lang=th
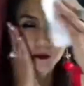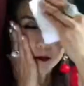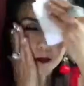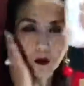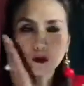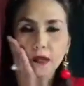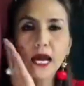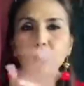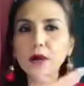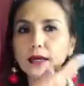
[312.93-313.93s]
พี่น้องอยู่ทา
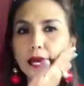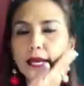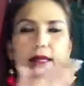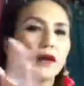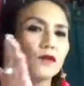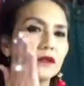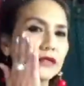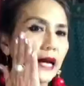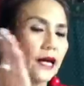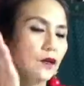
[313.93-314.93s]
งเมืองไทยถ้าสน
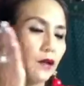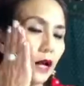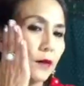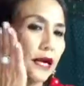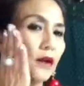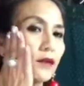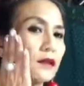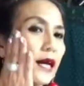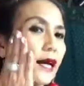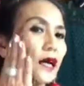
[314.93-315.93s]
ใจอยู่ทางเมืองลาวสน
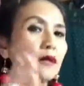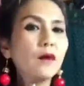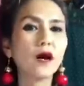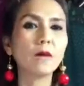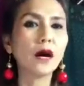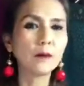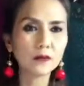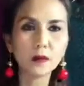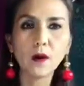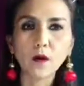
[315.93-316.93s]
ใจก็อินบ็อกเข้ามาแบบ
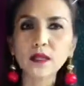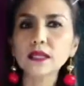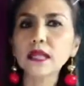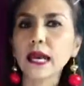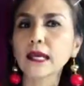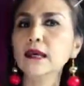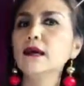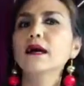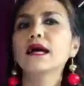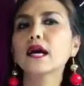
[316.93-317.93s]
จะบอกว่าที่ไหน
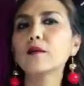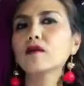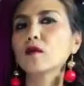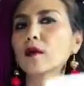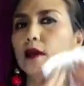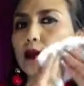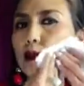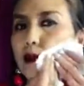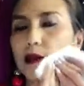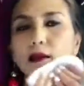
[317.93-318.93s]
แล้วก็ไปส่งให้ก็
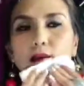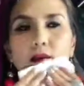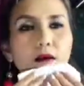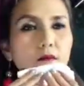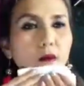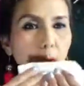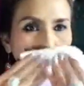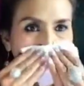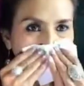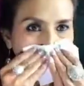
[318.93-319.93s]
ได้เนาะ
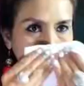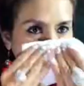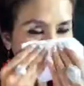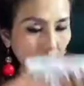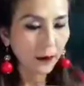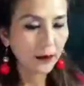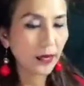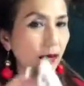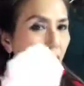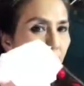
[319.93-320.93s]
เนี่ย
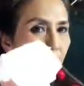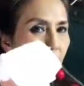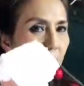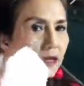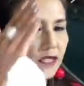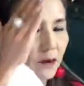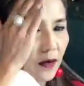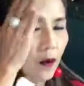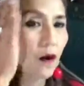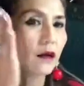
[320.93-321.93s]
มันจะไม่
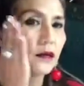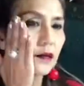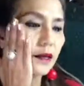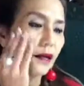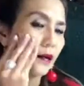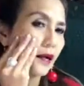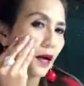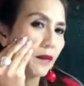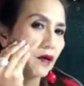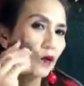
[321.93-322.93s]
ออกเลยแล้ว
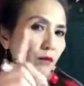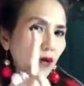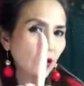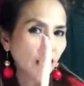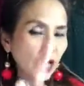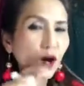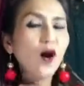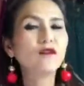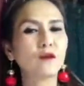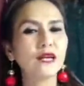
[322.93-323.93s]
เอามือนุ่มแล้วข้อ
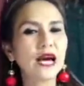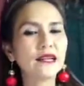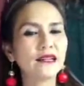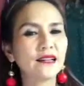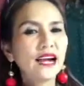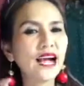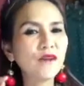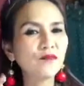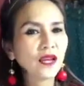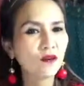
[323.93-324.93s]
สำคัญนะคะ
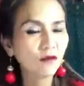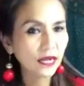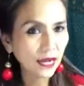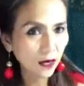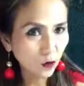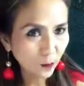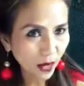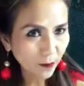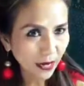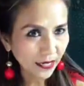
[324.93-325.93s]
เวลาเรานุ่งผ้า
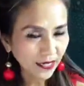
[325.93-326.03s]
ไหม